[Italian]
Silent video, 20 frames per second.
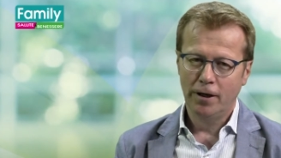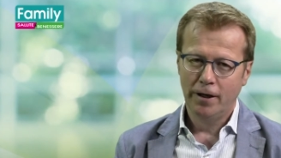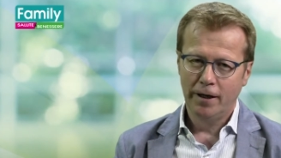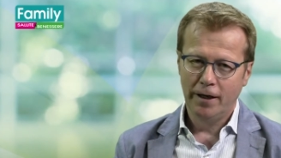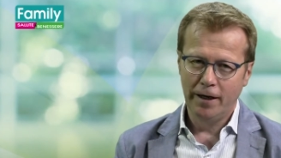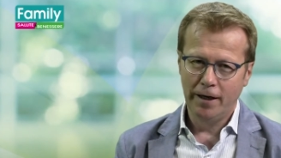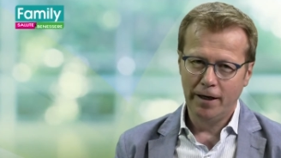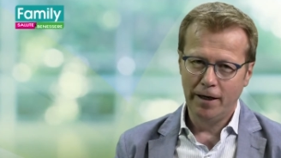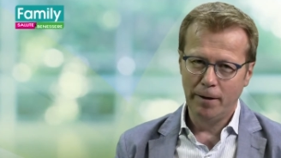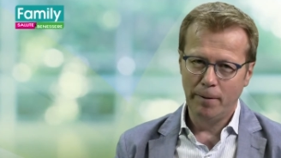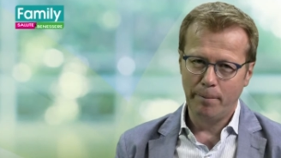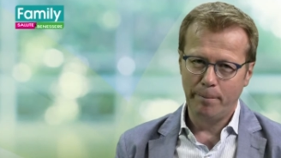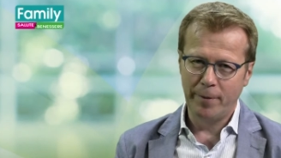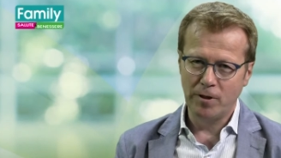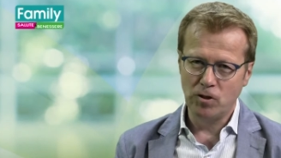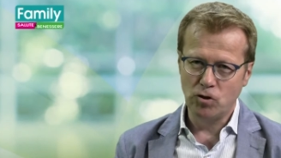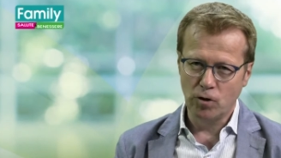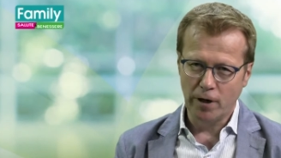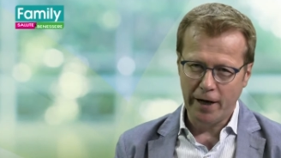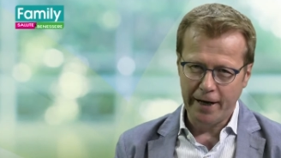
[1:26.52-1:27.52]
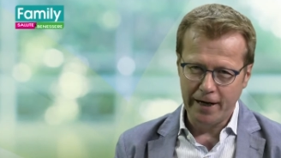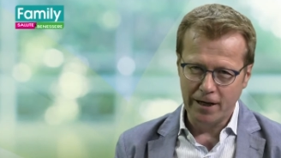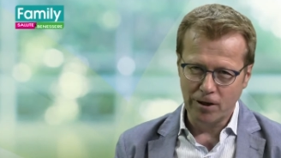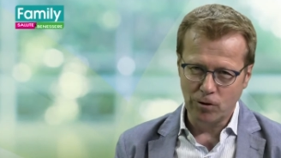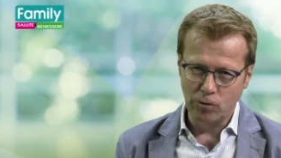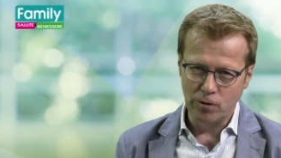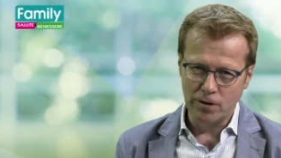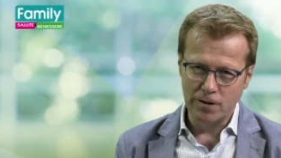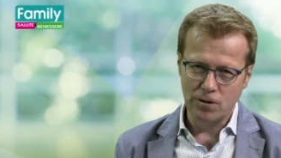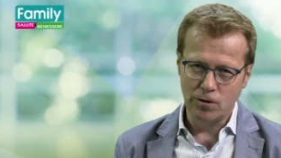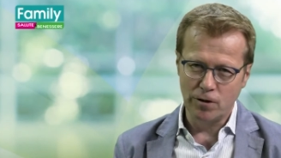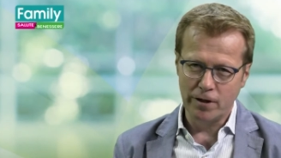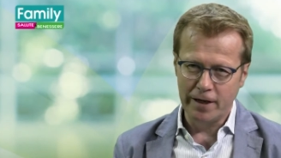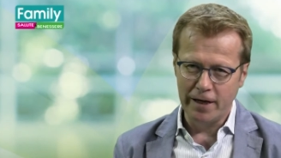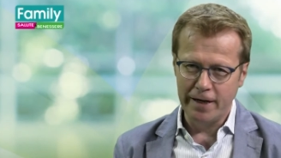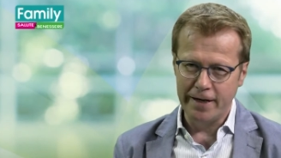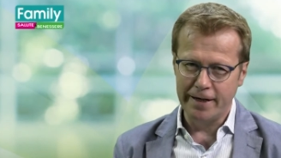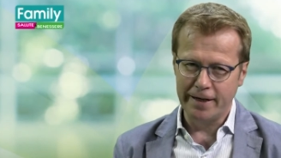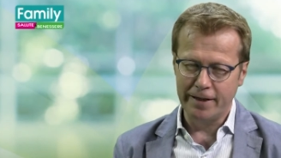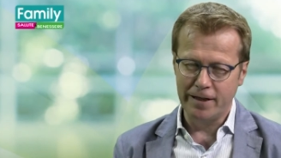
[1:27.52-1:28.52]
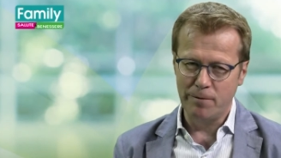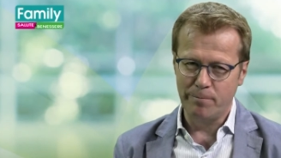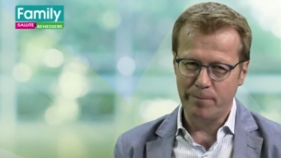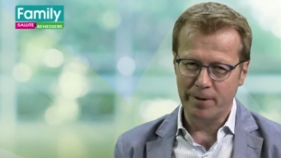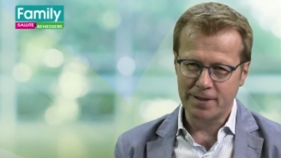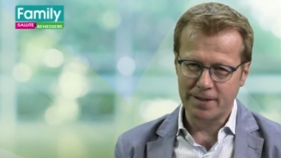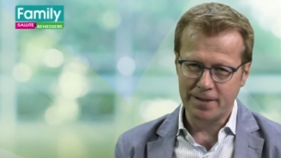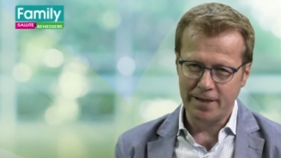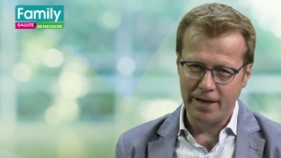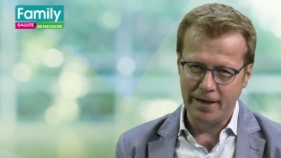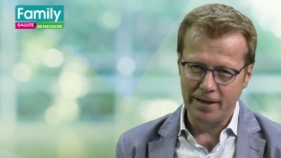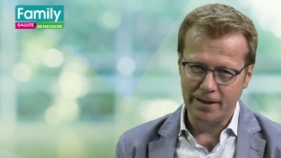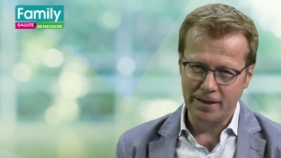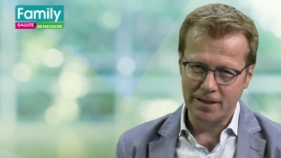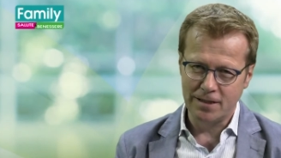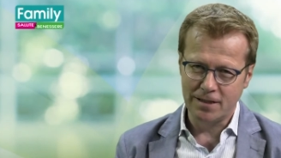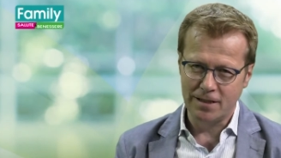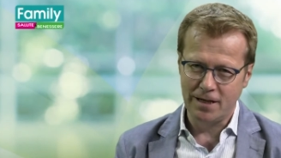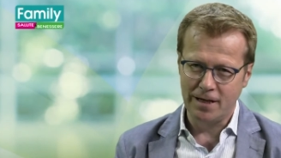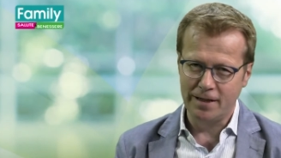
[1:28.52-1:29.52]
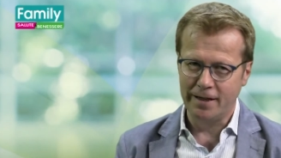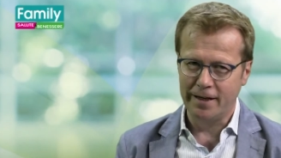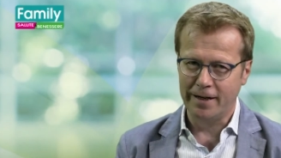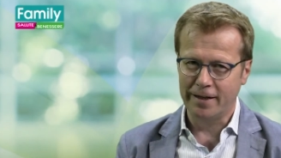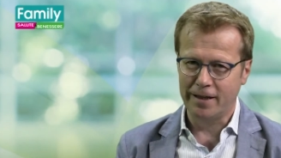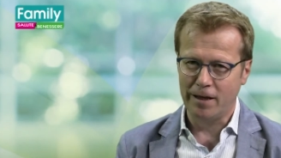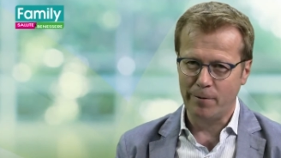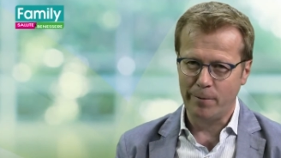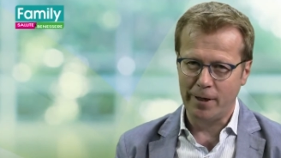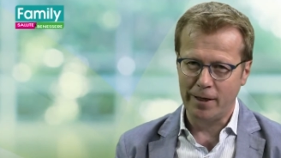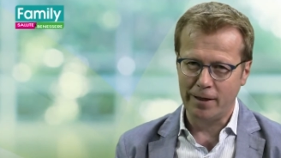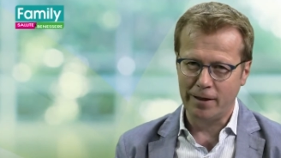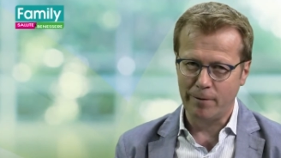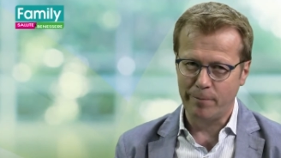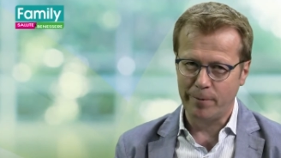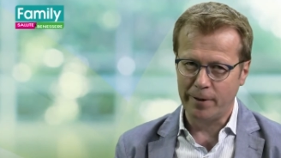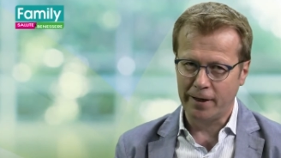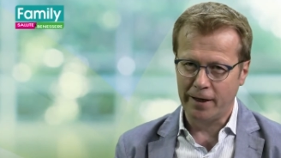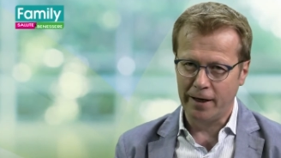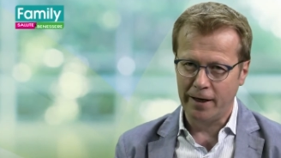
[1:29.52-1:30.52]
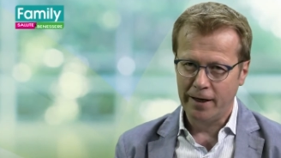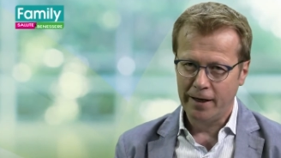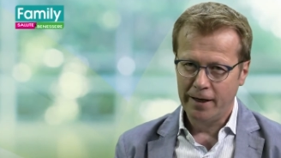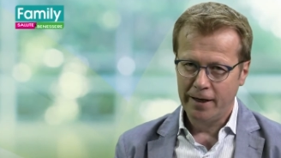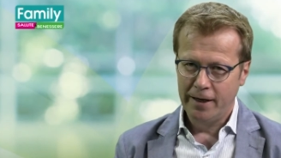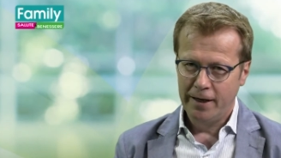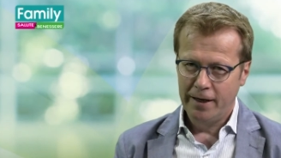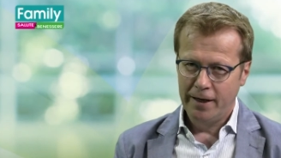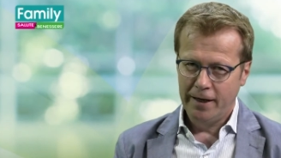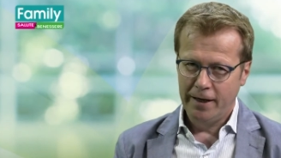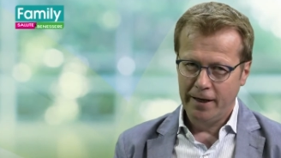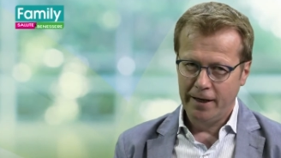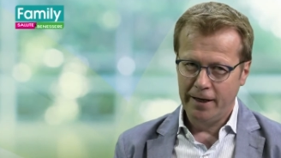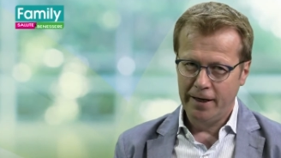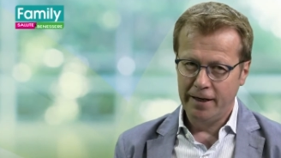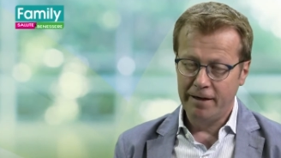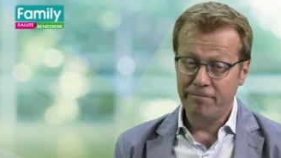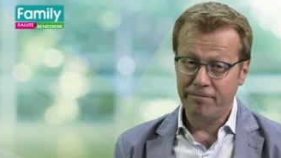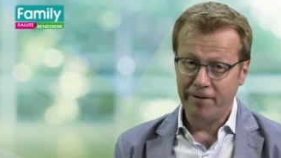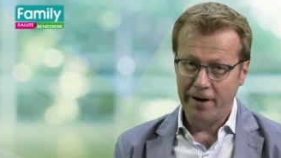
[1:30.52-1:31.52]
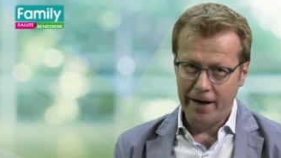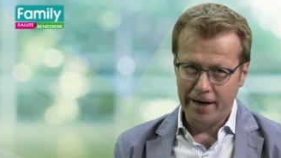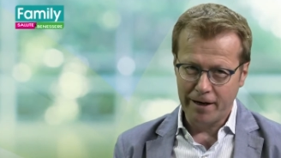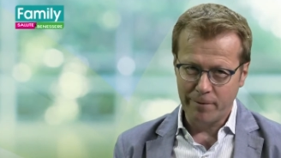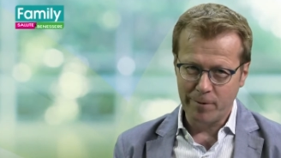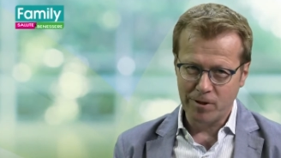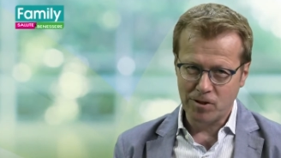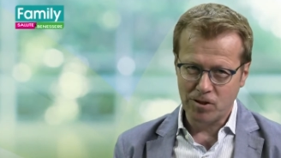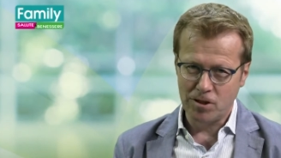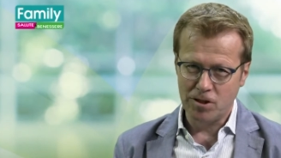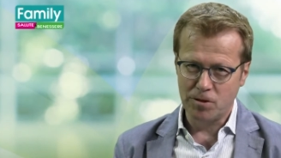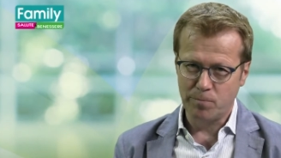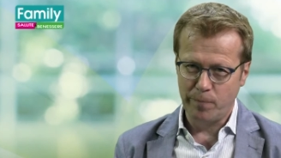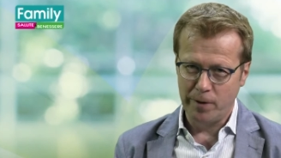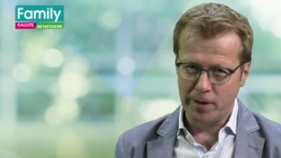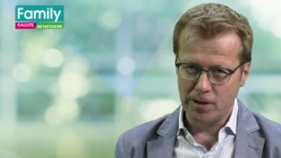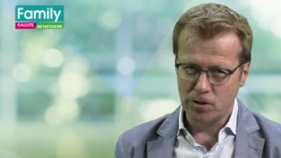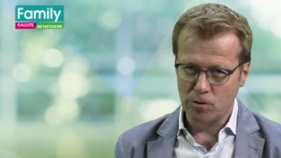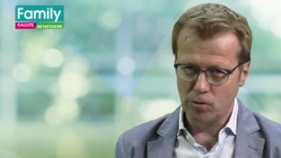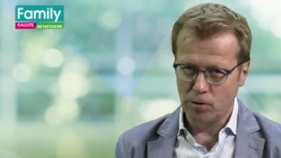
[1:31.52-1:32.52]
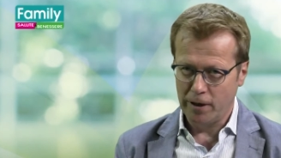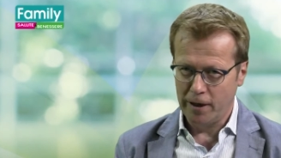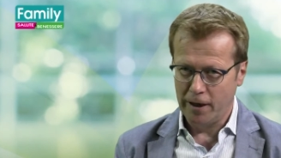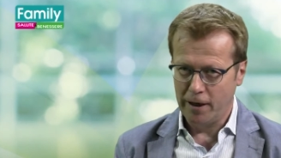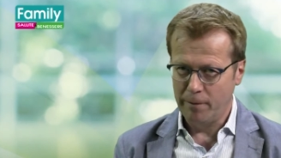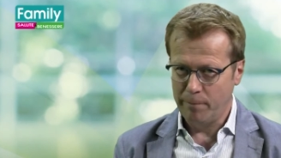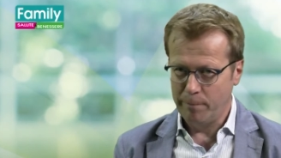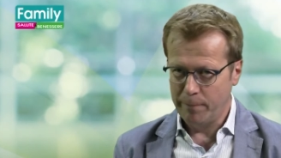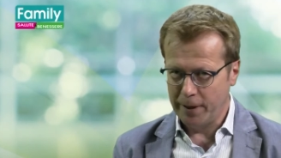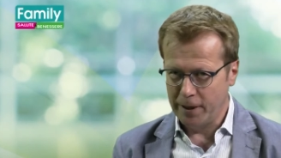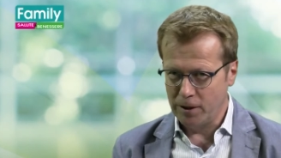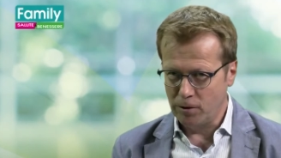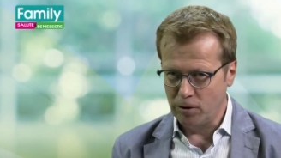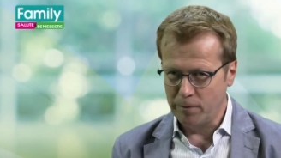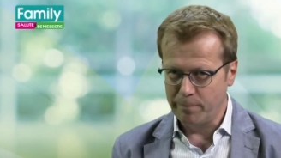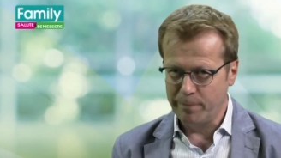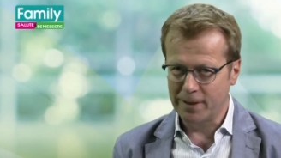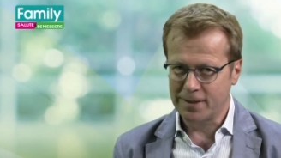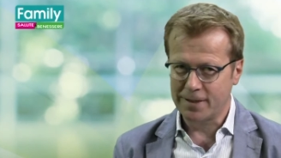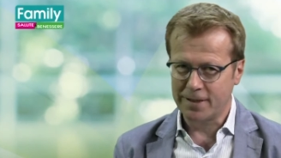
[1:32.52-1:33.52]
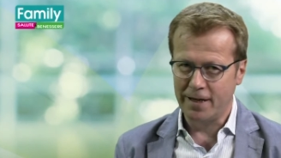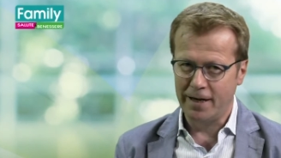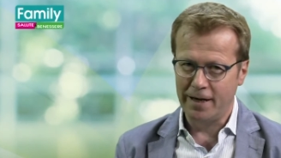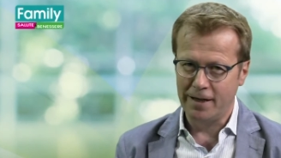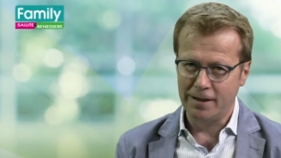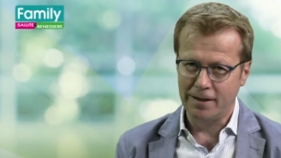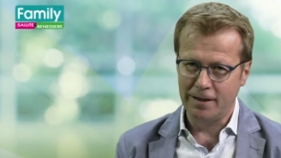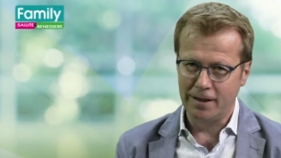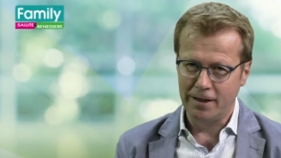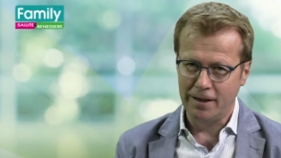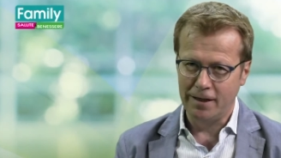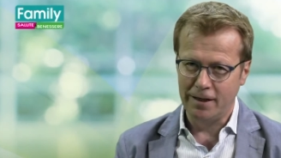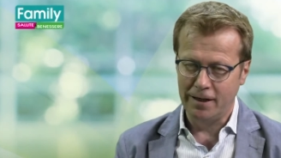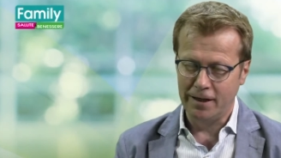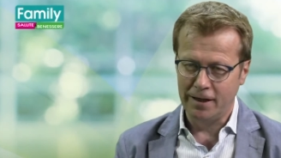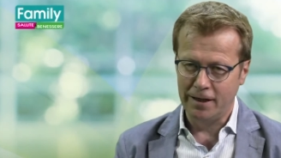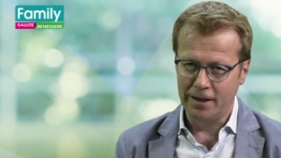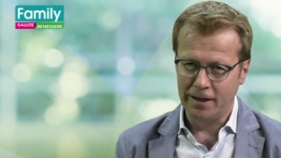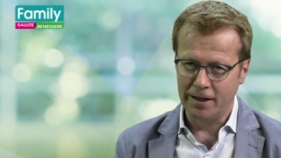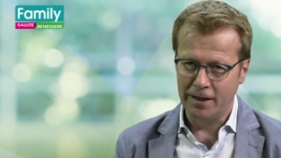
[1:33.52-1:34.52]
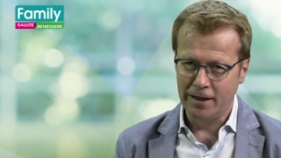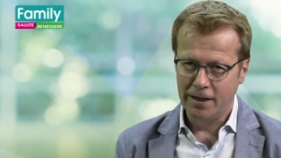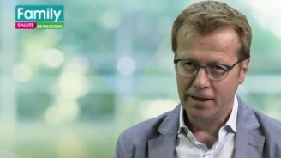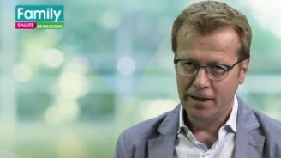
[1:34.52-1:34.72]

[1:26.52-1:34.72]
eh, peggiorare le condizioni cliniche del paziente, sia indirettamente perché eh, I farmaci spesso che prendono i pazienti eh,